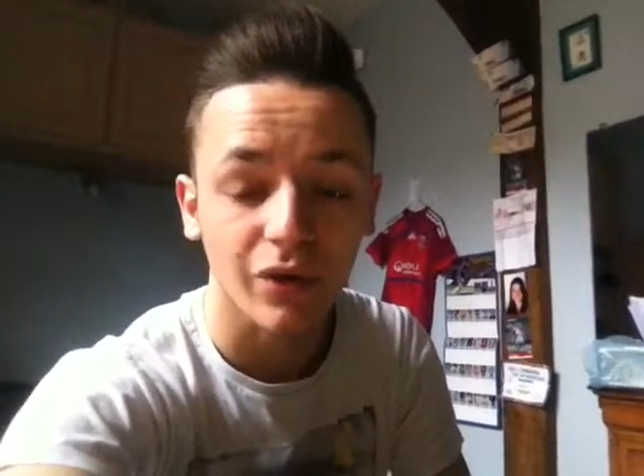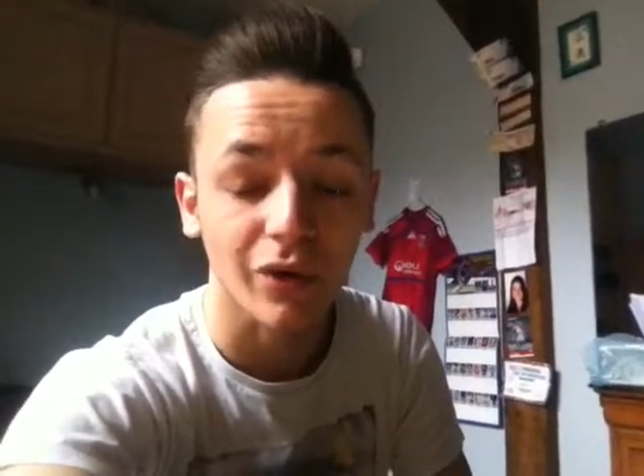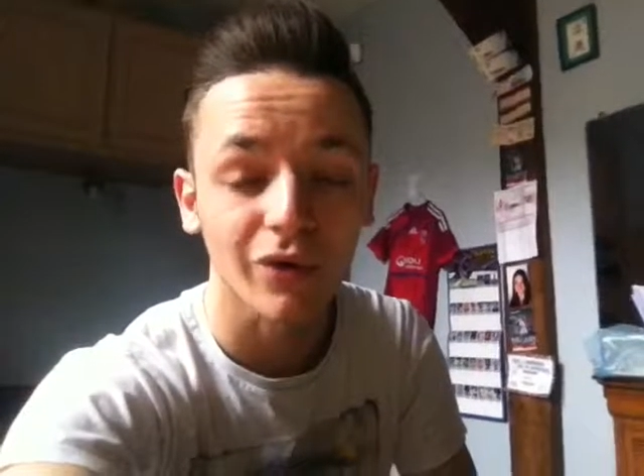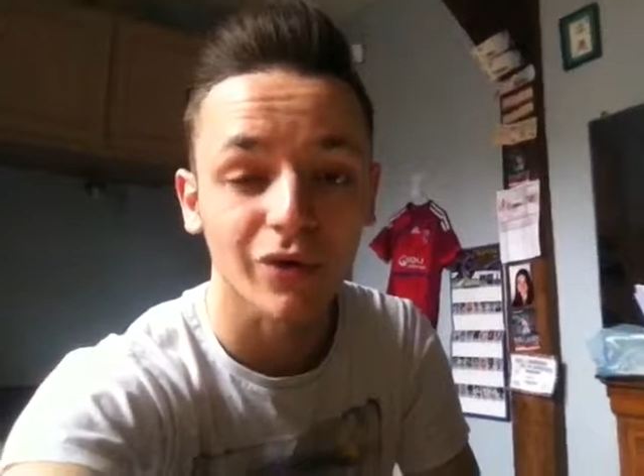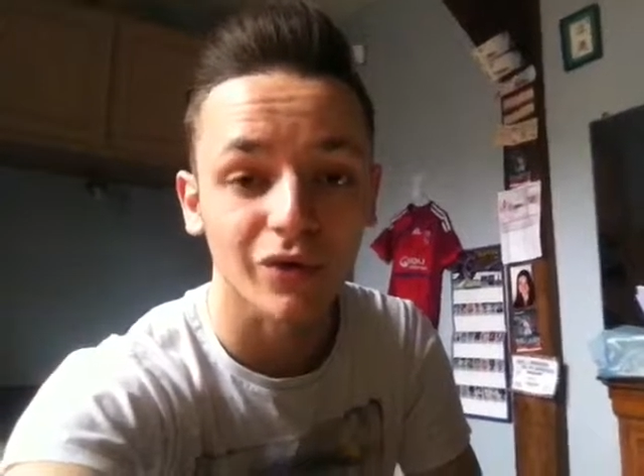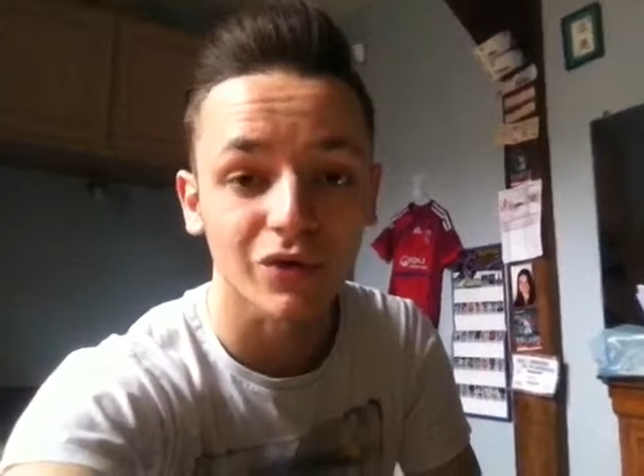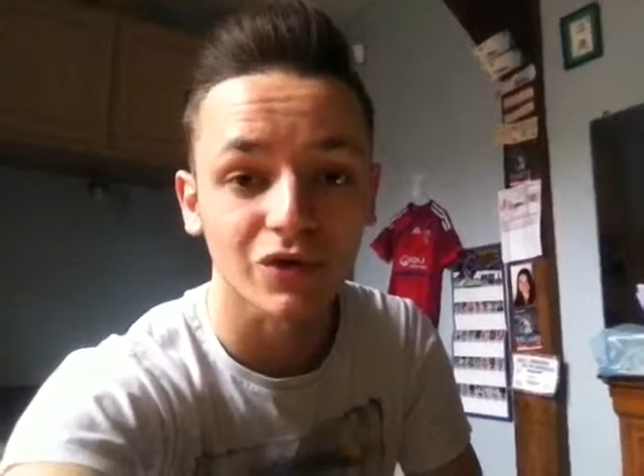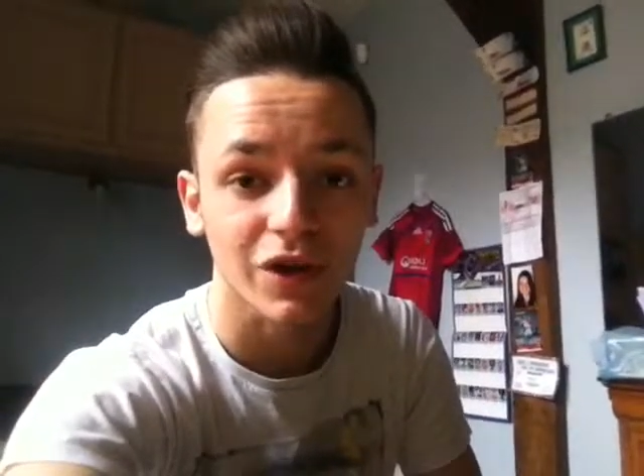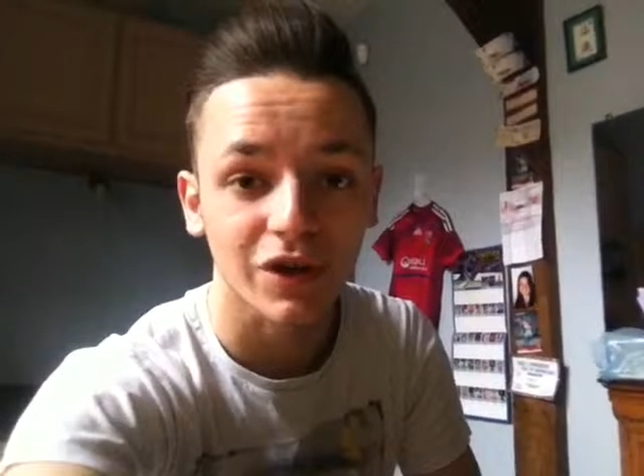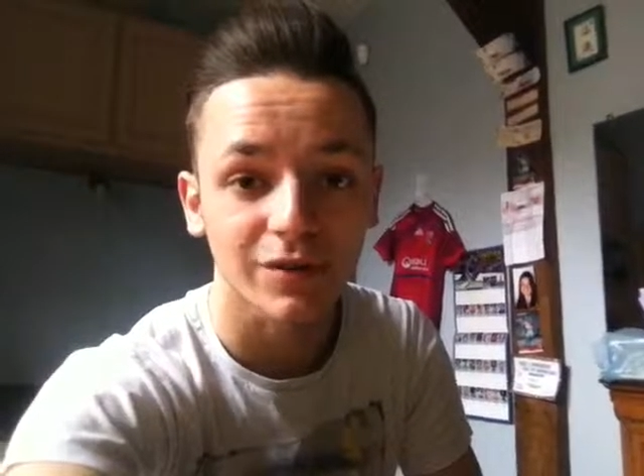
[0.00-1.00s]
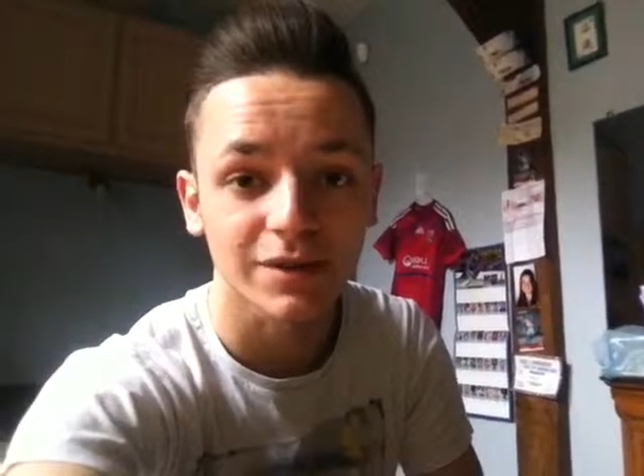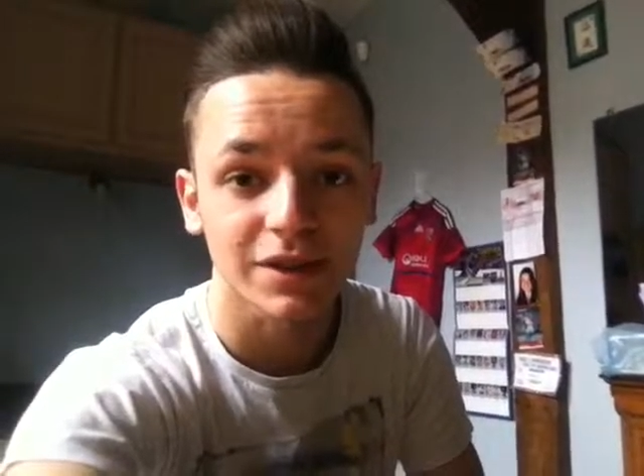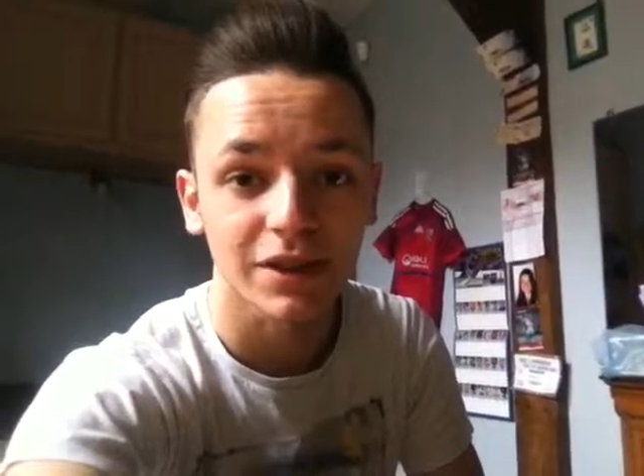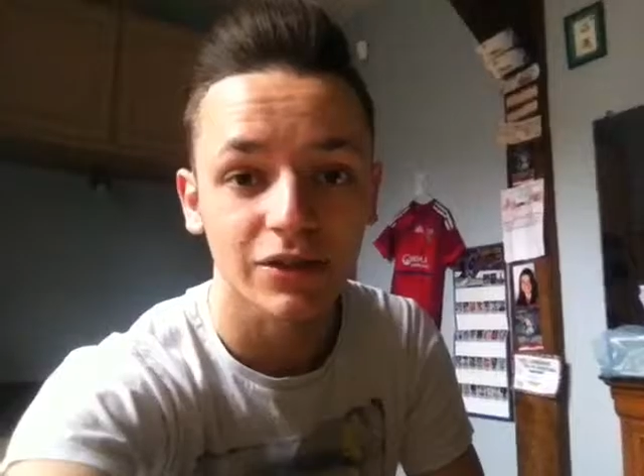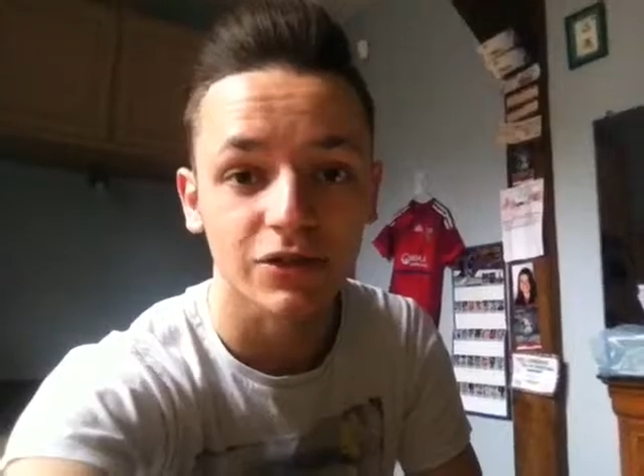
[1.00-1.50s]
gros gros joueurs comme
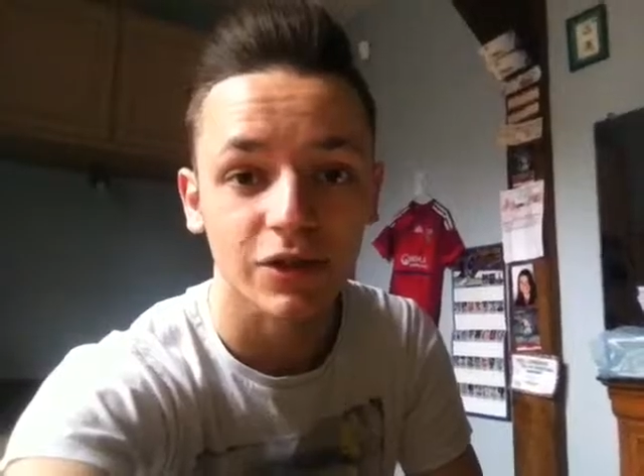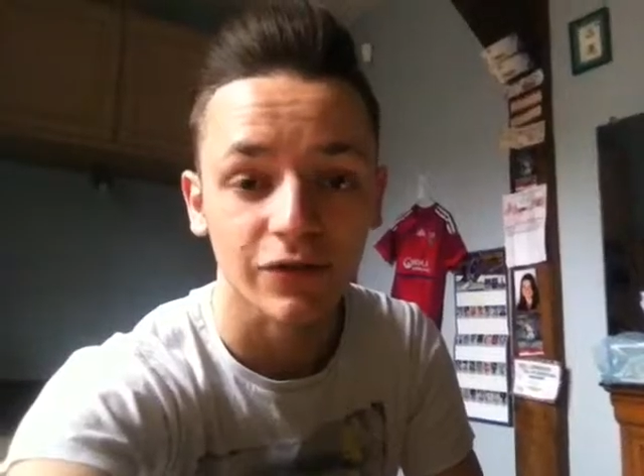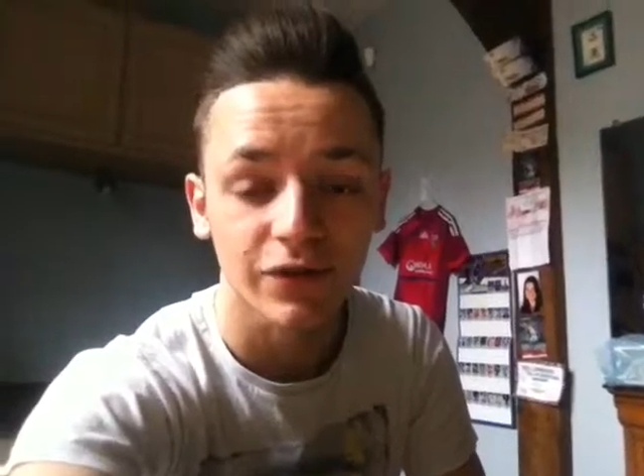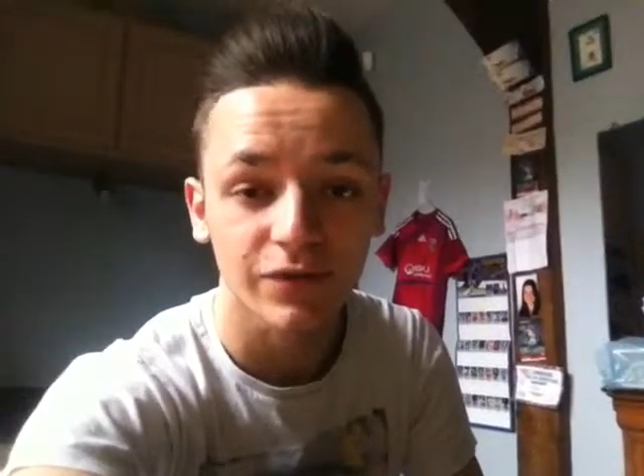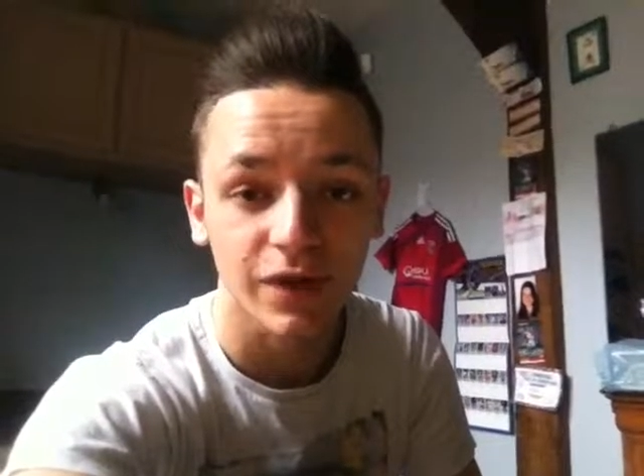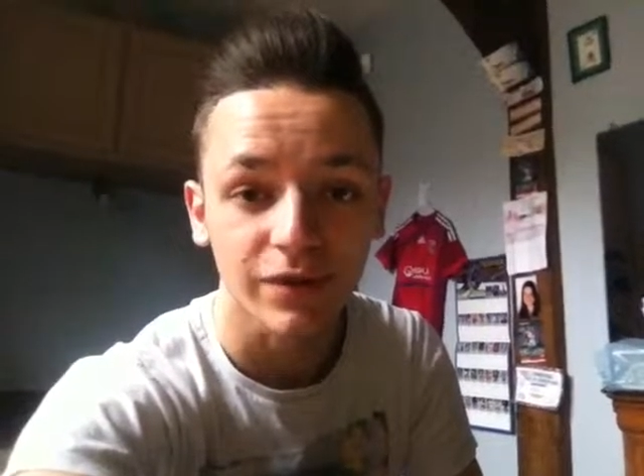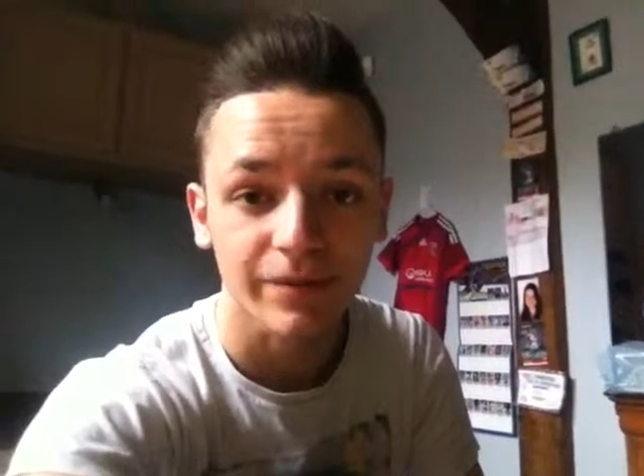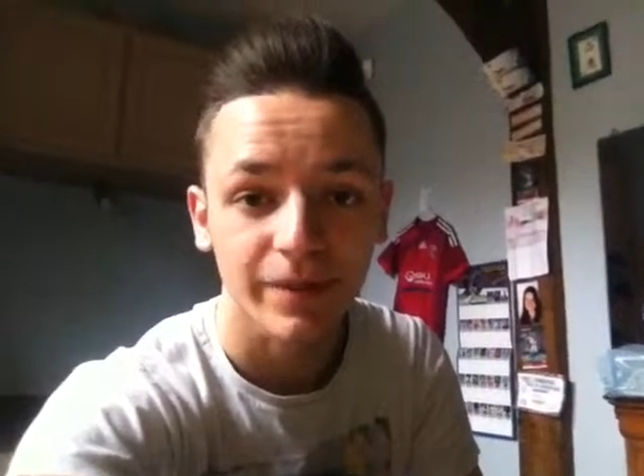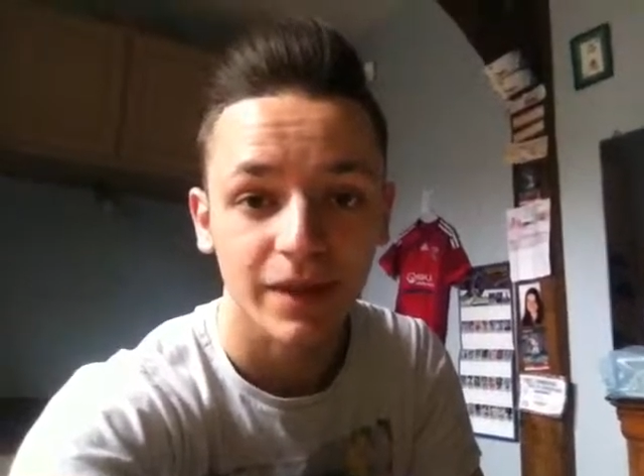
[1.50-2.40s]
ça sur FIFA.